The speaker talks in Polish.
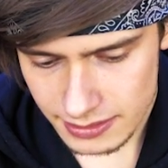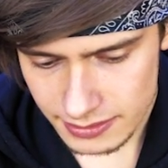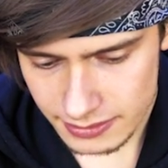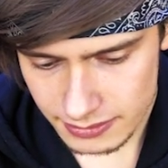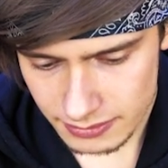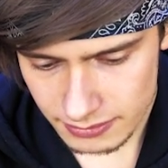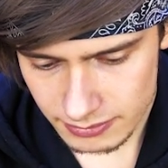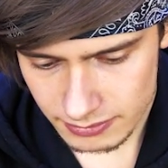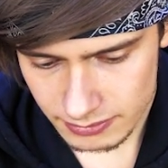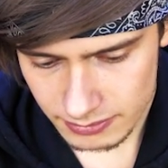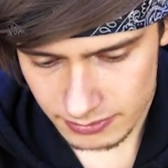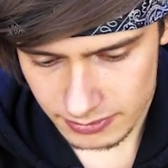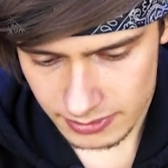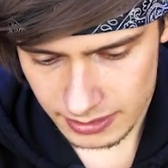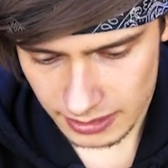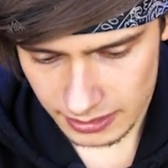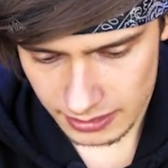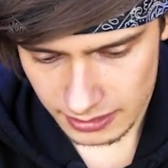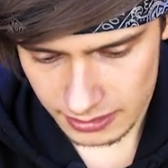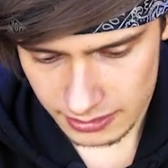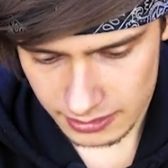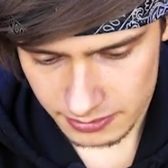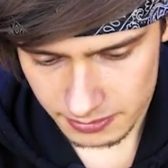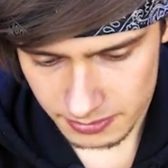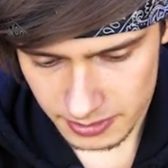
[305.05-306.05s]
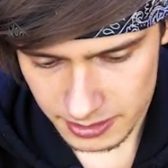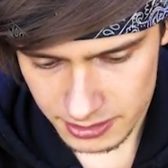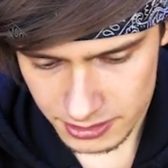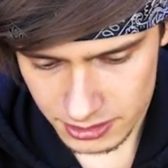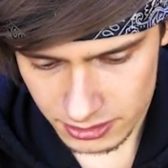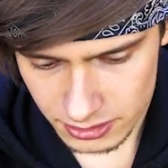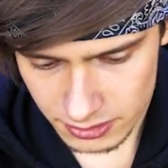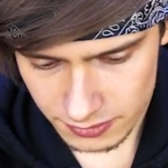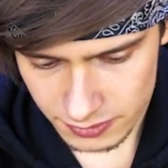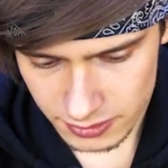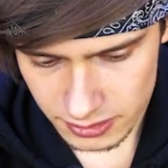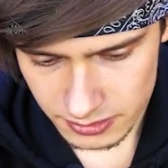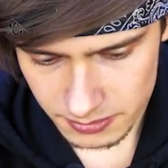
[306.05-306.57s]
Mm, tak jak
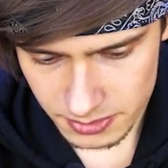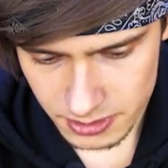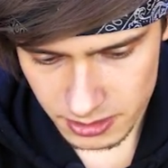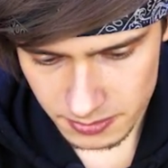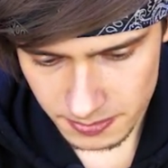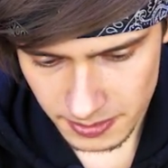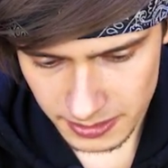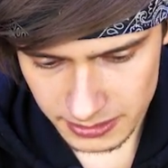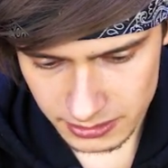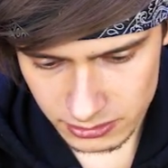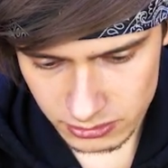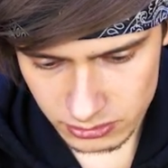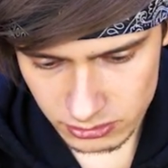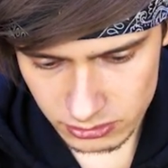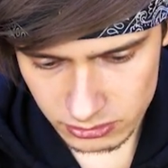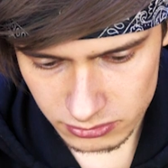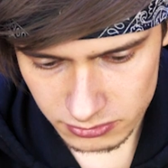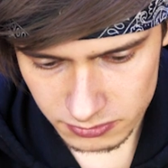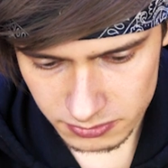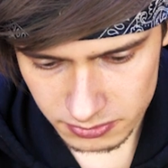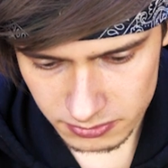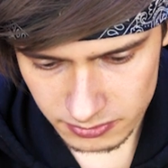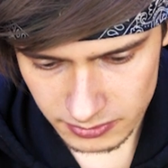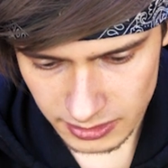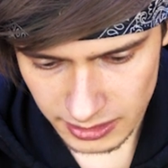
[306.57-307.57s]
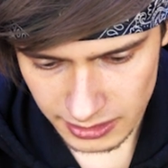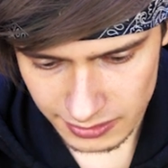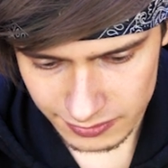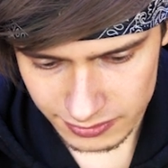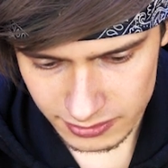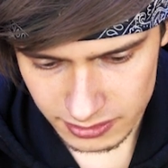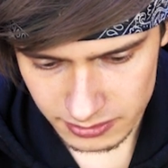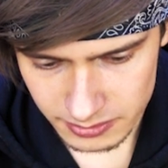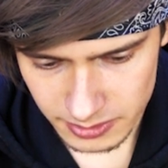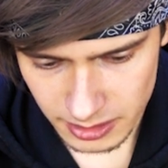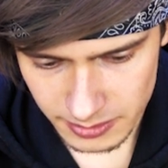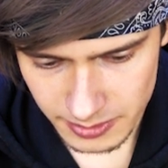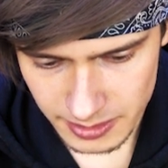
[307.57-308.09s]
będzie to w tym przypadku, nie, w
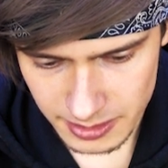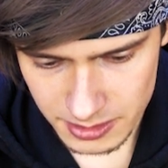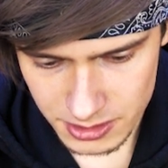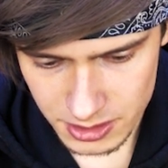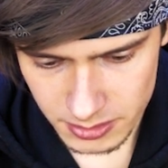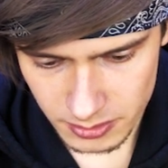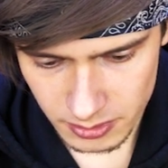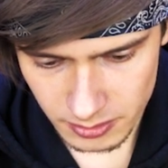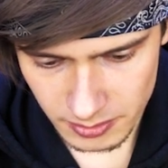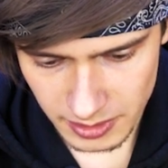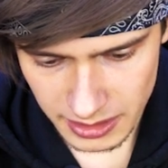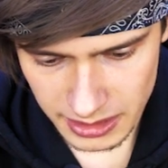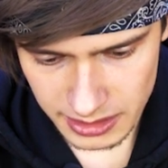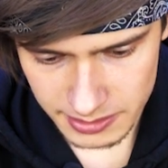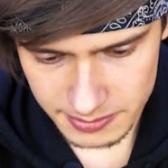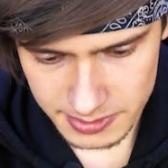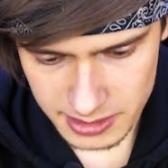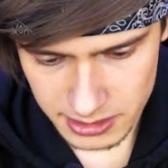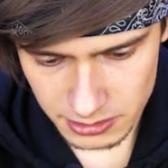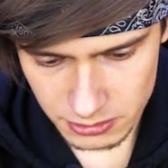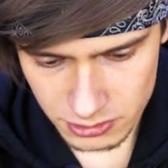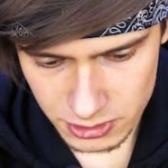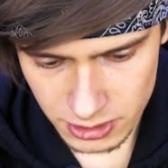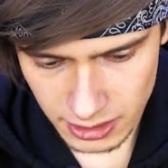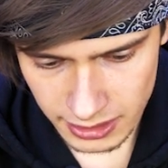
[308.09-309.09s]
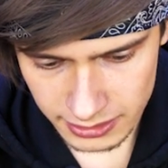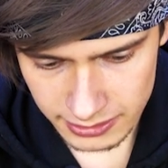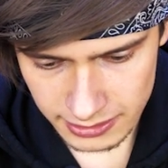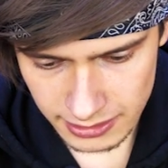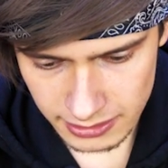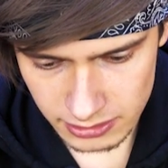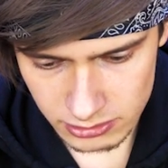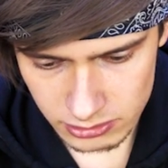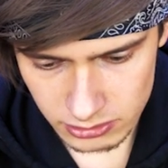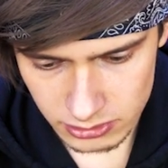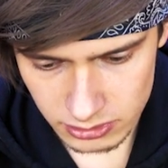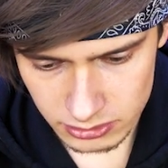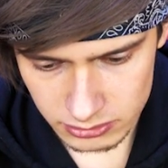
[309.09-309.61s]
tym nie będzie, bo miałem za dużo
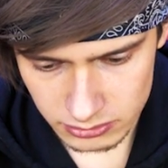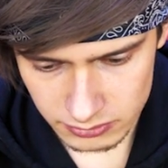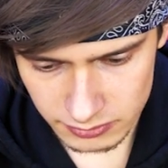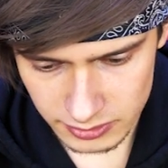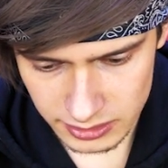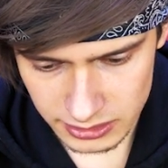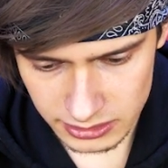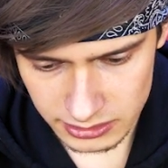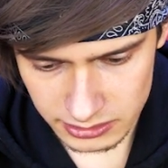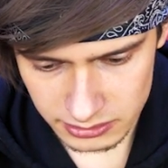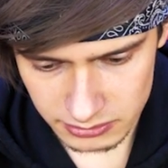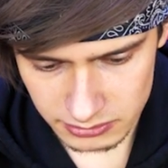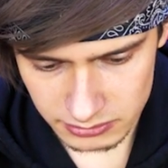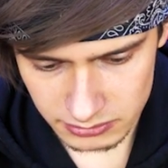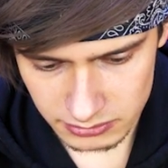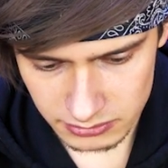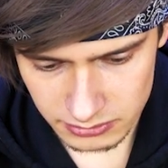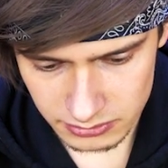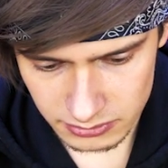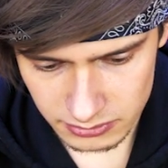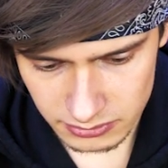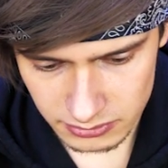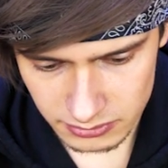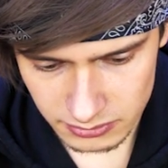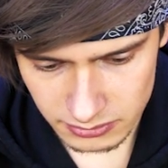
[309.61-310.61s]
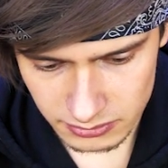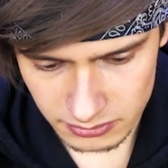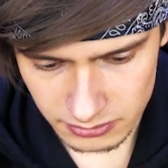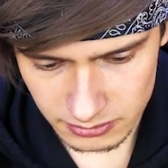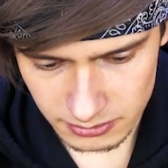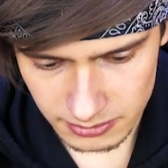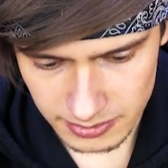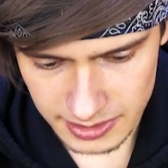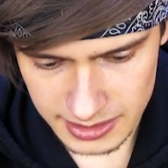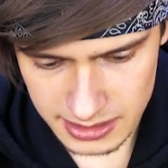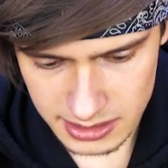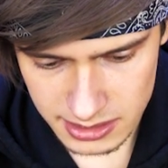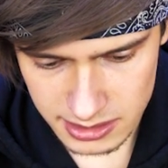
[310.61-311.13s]
ataku i
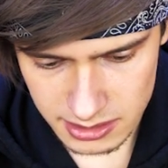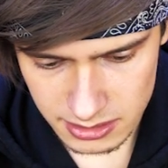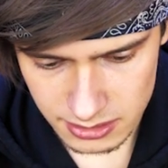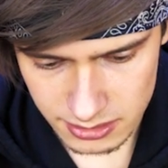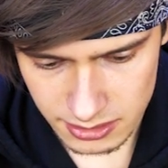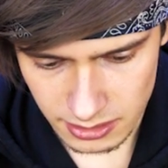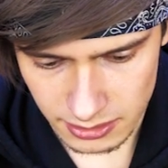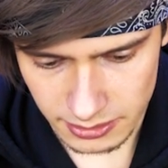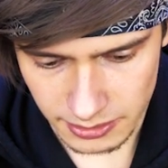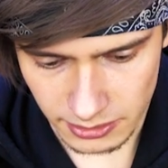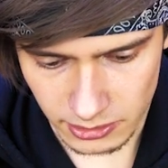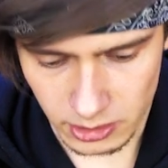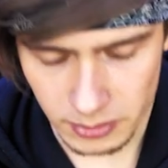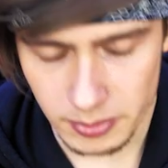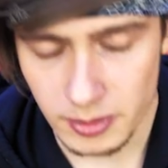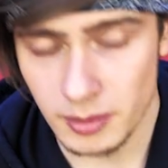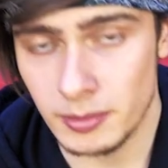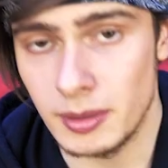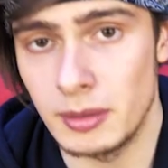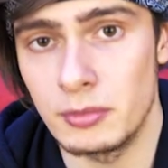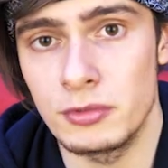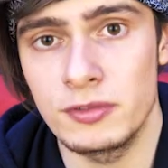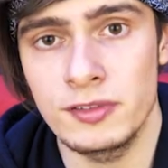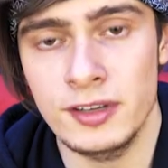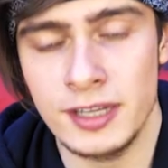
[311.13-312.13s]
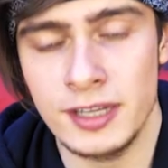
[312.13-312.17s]
bez żadnego problemu